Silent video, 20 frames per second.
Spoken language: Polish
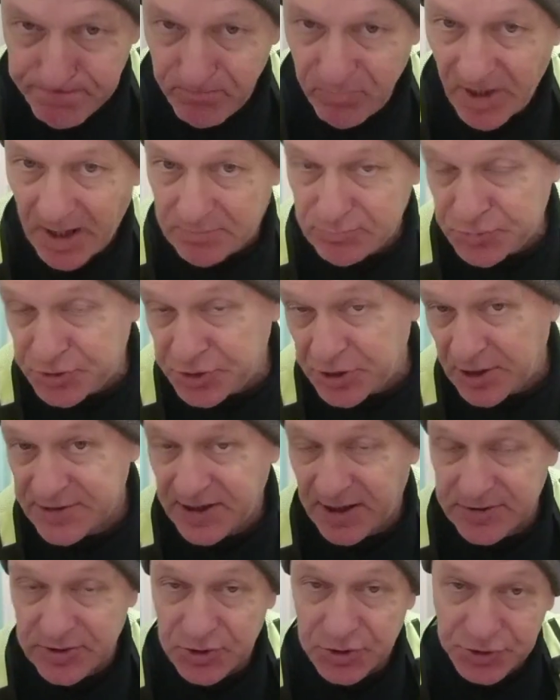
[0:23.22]
Dzisiaj
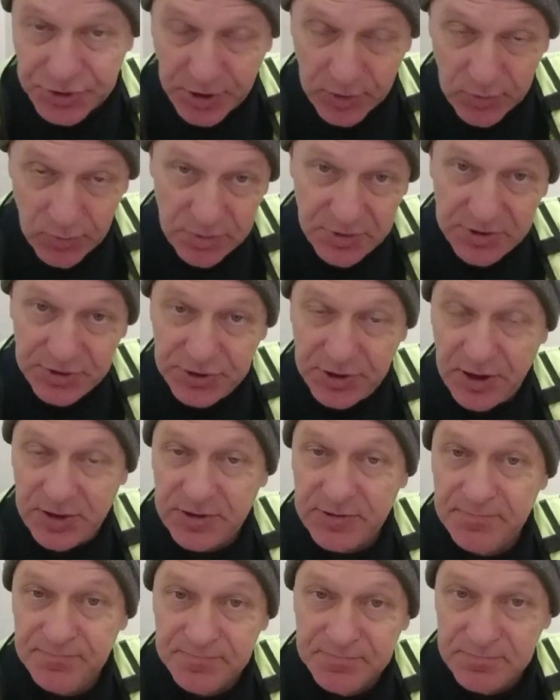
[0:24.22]
jest taki szczególny
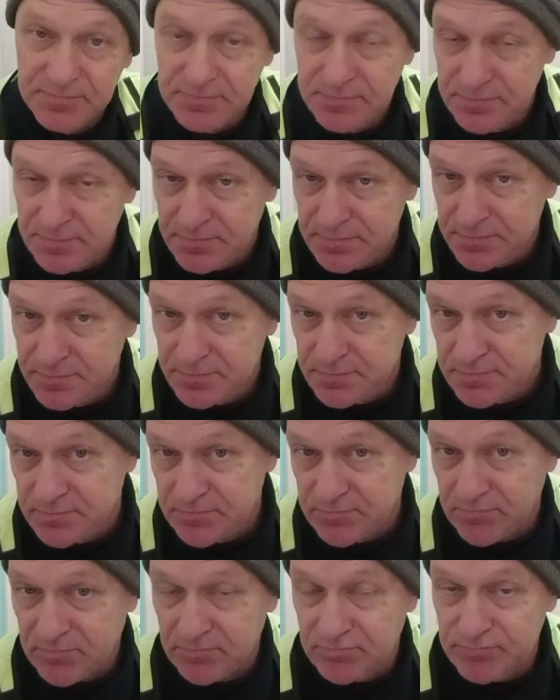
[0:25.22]
dzień,
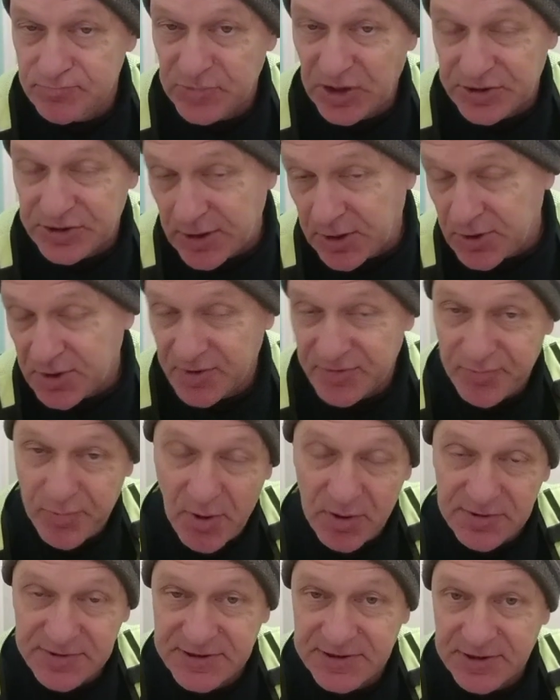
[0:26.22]
nie tylko w
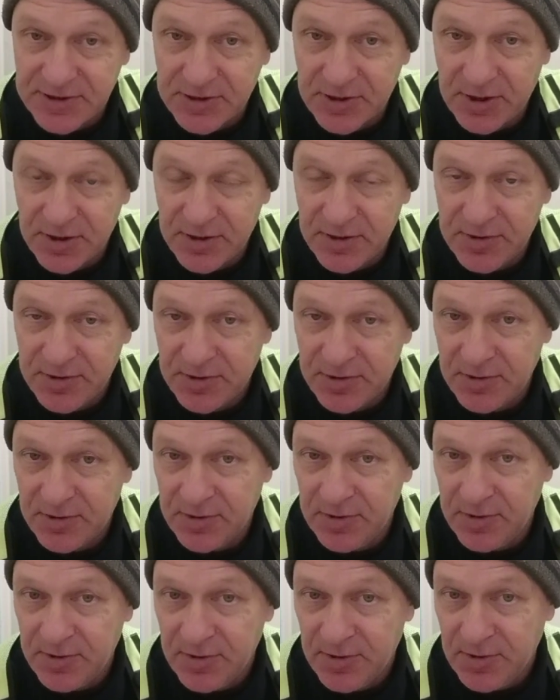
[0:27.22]
Polsce,
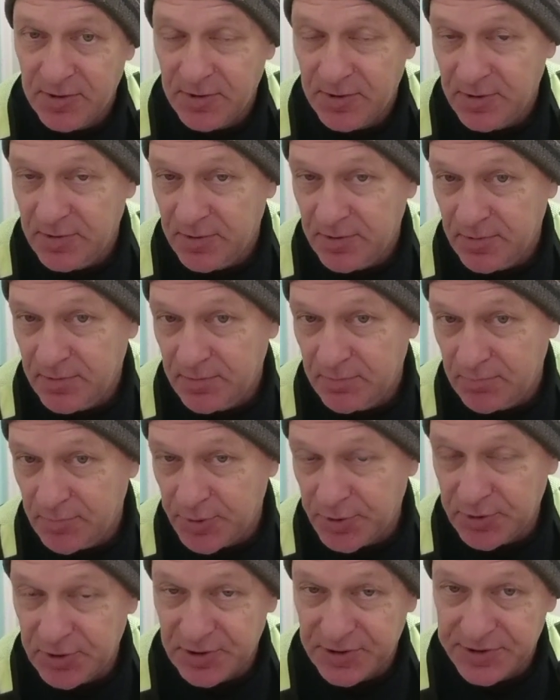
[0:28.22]

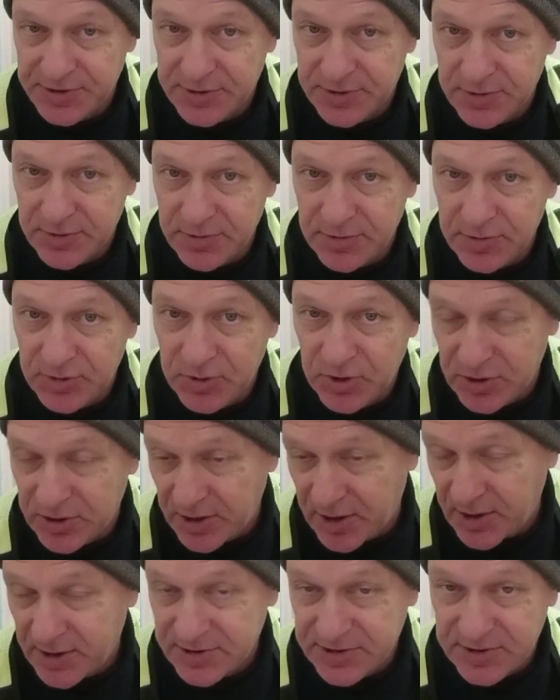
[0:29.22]
bo jest
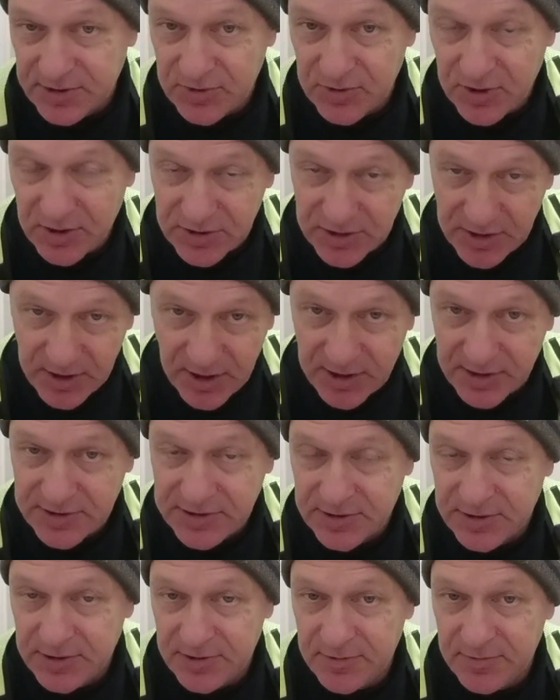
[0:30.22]
jedenasty,
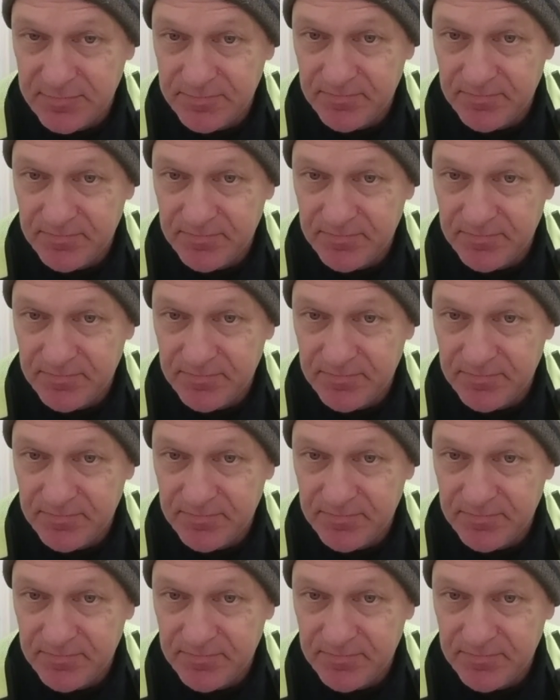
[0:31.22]
11.